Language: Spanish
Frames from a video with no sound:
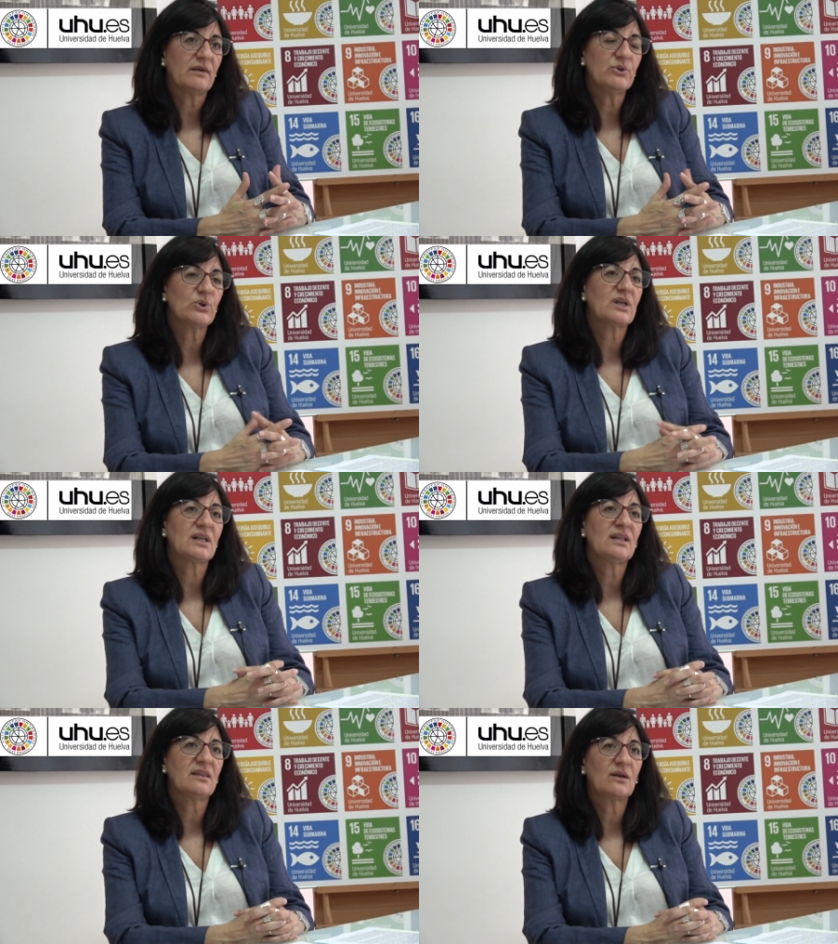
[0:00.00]
ha habido que
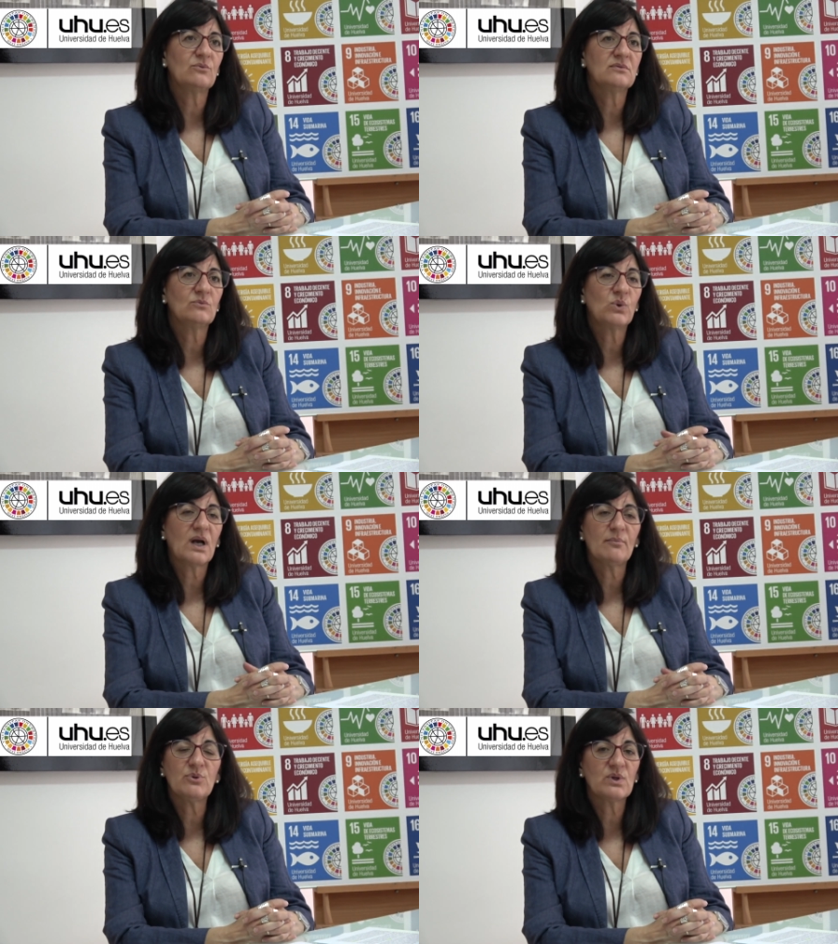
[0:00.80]
realizar un,
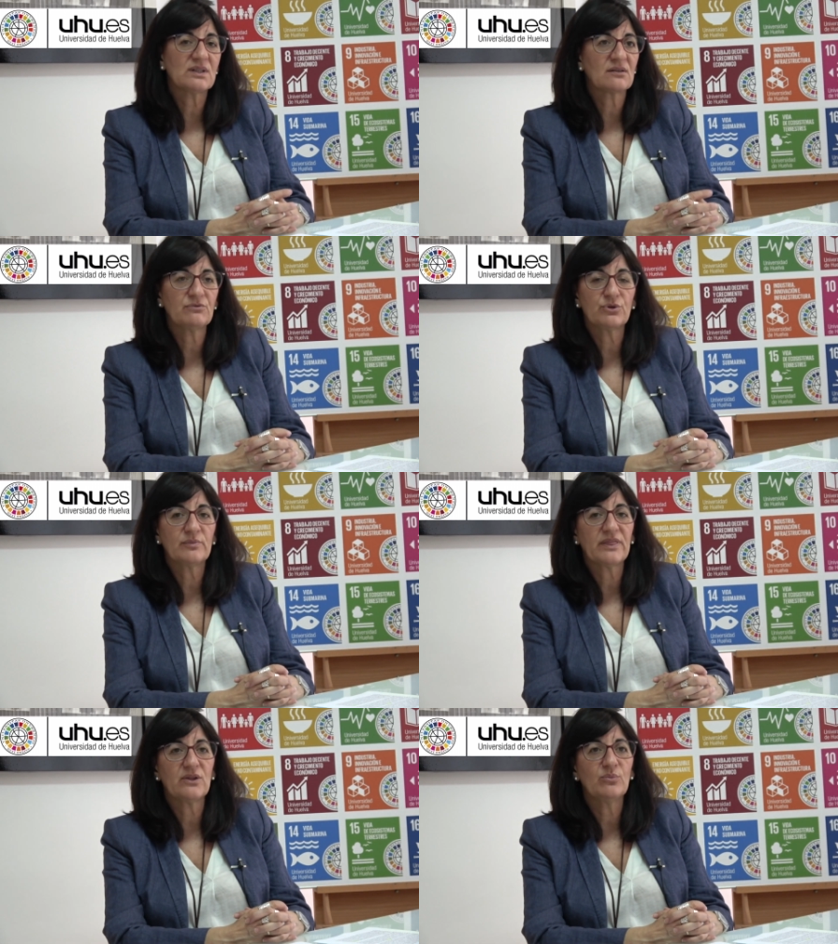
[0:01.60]
cambio, una
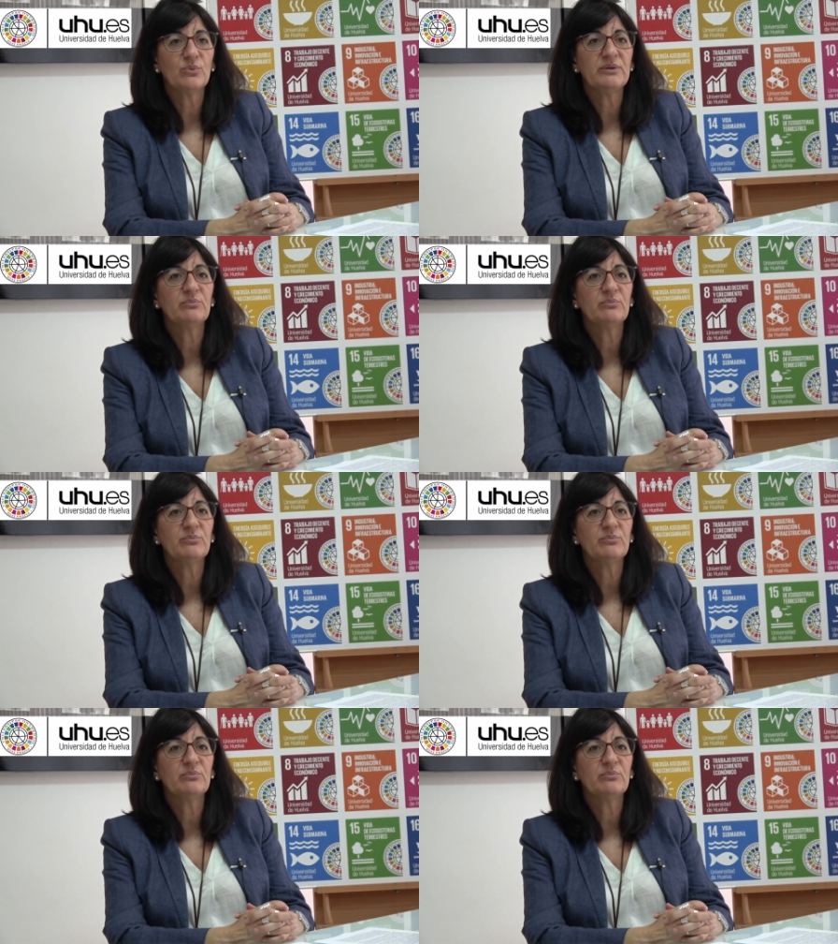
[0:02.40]
transformación muy